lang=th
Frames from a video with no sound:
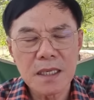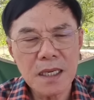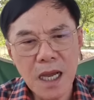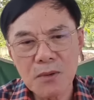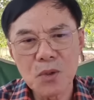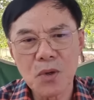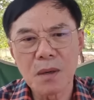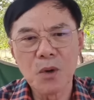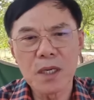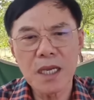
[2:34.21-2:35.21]
ก็เข้าสู่
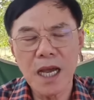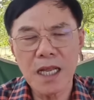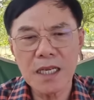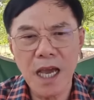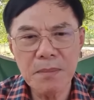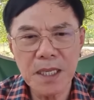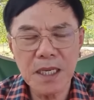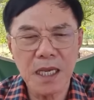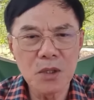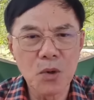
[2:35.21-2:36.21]
กระบวนการ ใครผิ
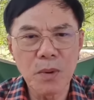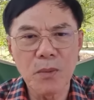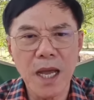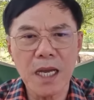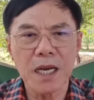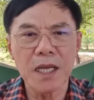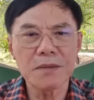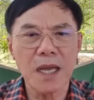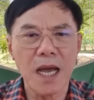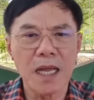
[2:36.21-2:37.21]
ดใครถูกไปว่ากันใน
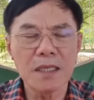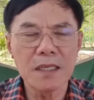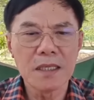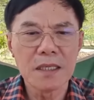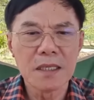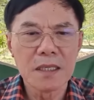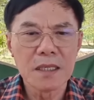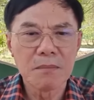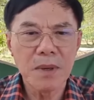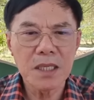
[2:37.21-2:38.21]
ศาล
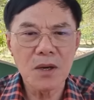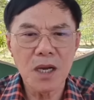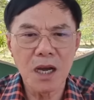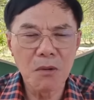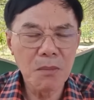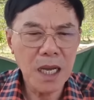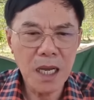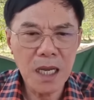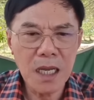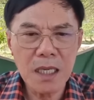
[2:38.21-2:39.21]
ไม่ต้องเอามา